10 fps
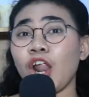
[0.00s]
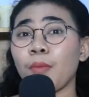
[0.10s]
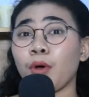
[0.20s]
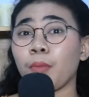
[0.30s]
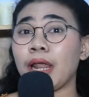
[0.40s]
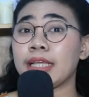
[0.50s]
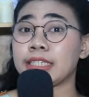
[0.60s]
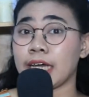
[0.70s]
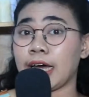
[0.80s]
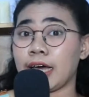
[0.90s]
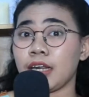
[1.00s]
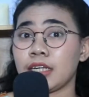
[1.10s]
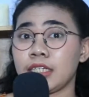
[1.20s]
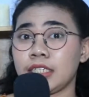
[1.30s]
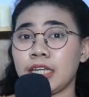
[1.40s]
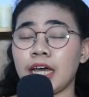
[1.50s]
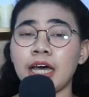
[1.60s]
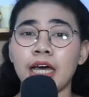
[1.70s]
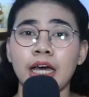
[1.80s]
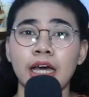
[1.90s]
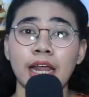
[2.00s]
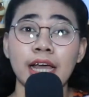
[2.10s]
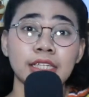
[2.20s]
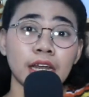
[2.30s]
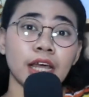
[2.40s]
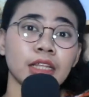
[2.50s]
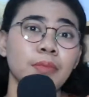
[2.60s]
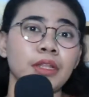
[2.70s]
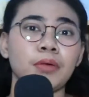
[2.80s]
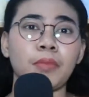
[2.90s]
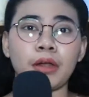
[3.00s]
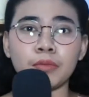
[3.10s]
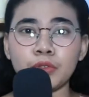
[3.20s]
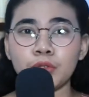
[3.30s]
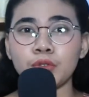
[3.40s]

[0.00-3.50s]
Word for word: kelompok belajar dan ajaklah teman-temanmu